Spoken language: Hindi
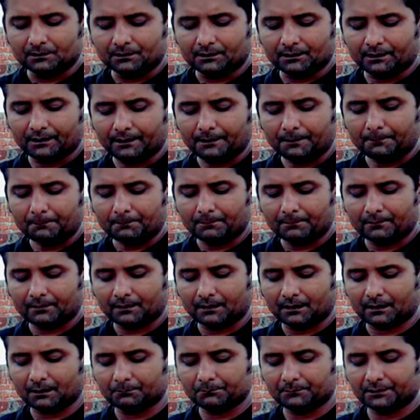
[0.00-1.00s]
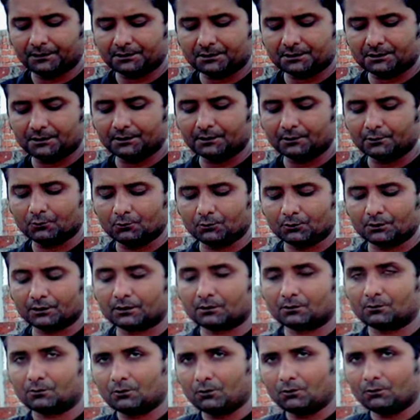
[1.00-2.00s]
ठीक है हमने स्क्रीन
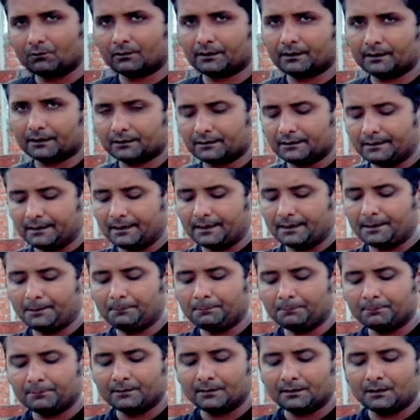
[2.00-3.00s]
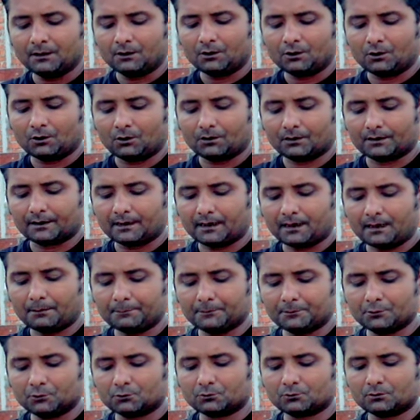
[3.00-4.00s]
रिकॉर्डर ऑन कर दिया है और यहाँ
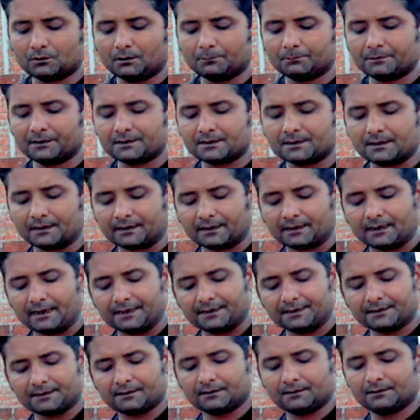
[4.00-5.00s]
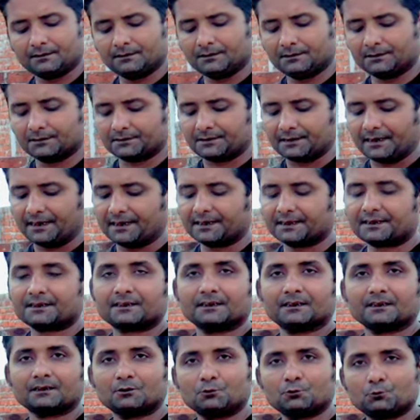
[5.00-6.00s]
पे दोस्तों हमने सेटेलाइट
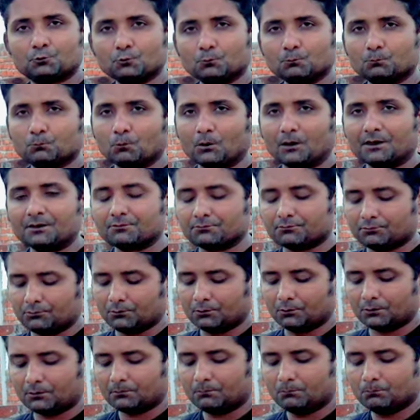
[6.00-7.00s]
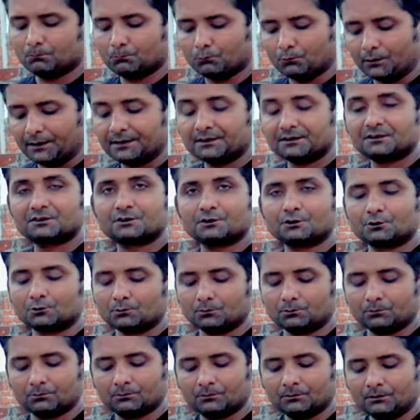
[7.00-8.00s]
डायरेक्टर 2.4.0
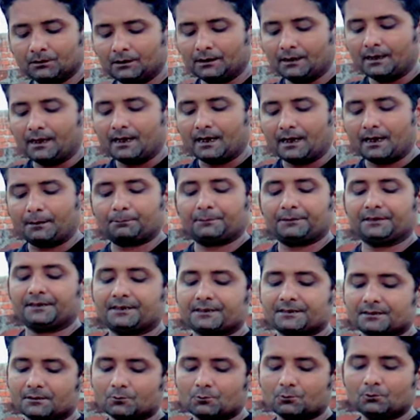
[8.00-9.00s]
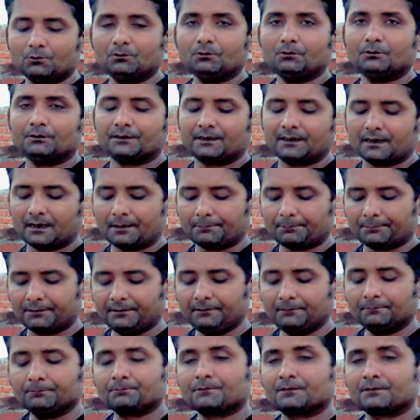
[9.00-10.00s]
एप्लीकेशन को यहाँ पे
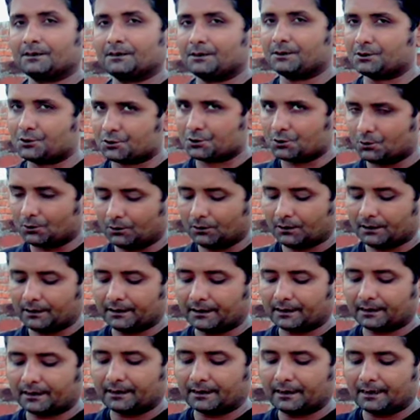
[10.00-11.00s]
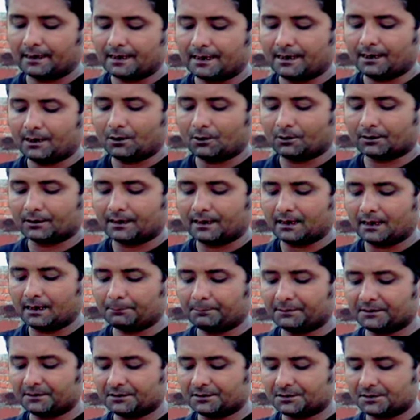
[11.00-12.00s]
इंस्टॉल कर रखा है और यहाँ
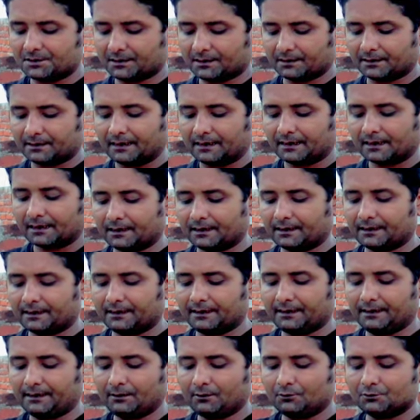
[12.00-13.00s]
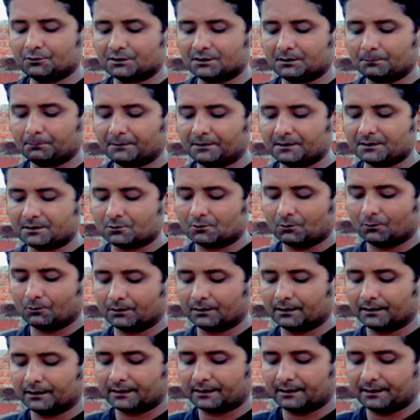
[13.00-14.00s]
पे रिसर्च डाटा करेंगे और जी
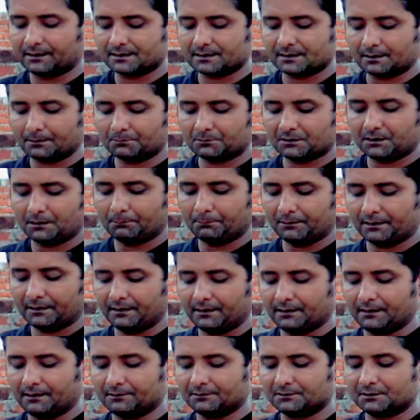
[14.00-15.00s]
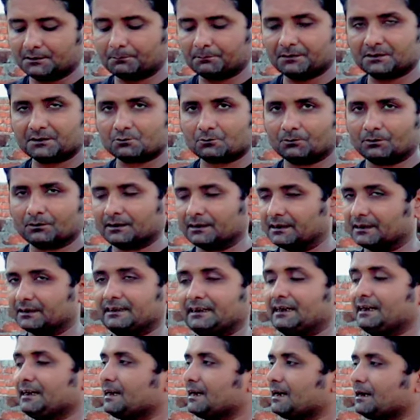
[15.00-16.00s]
ऑन करेंगे सबसे पहले जी ऑन कर
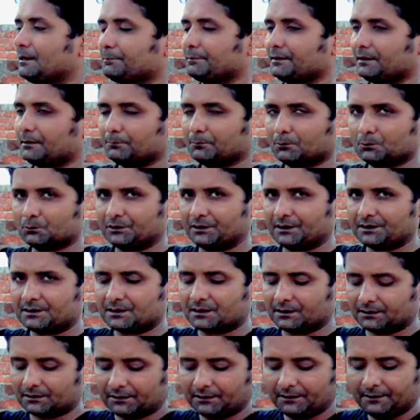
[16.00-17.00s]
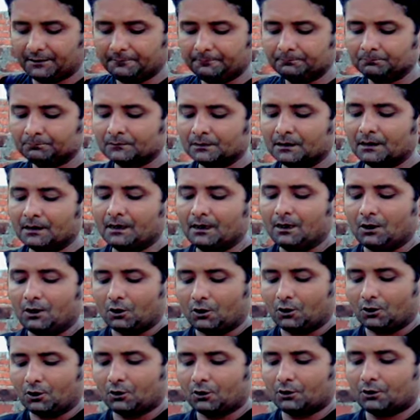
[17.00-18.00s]
दिया यहाँ पर आप लोग देख सकते हैं
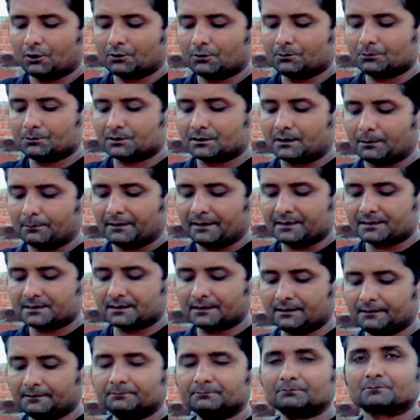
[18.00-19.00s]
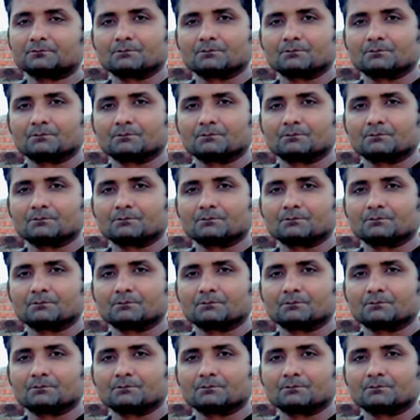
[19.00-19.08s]
और उसके बाद से